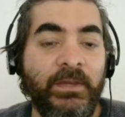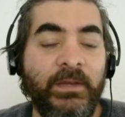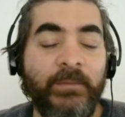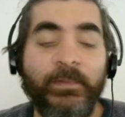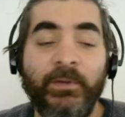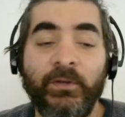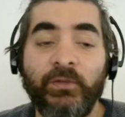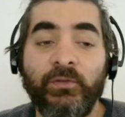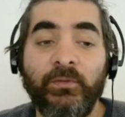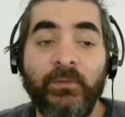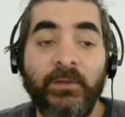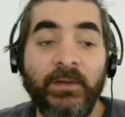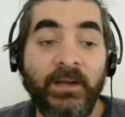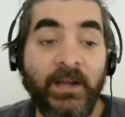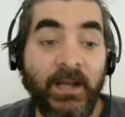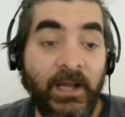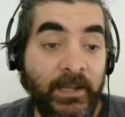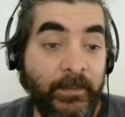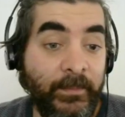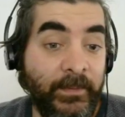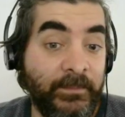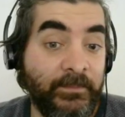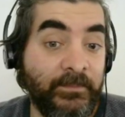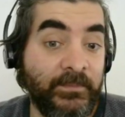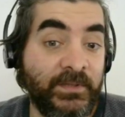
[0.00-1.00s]
İpatova
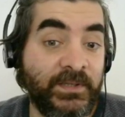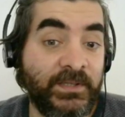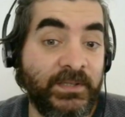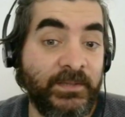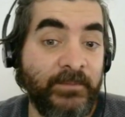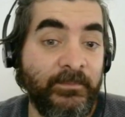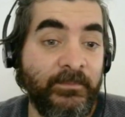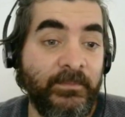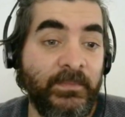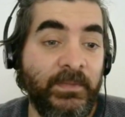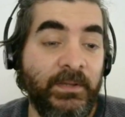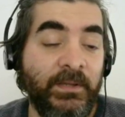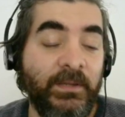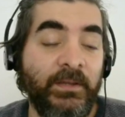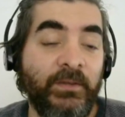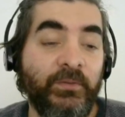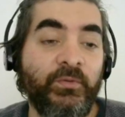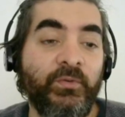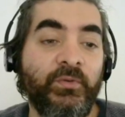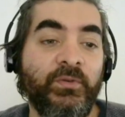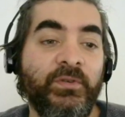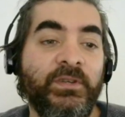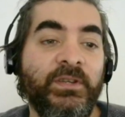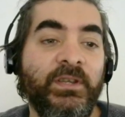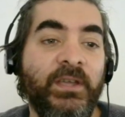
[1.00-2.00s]
kaybetmiştim e,
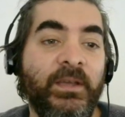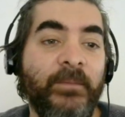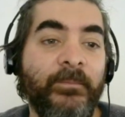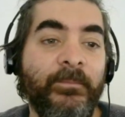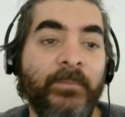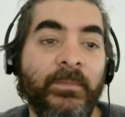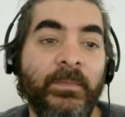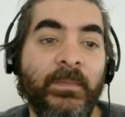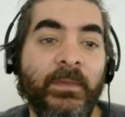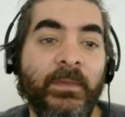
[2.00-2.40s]
Türkiye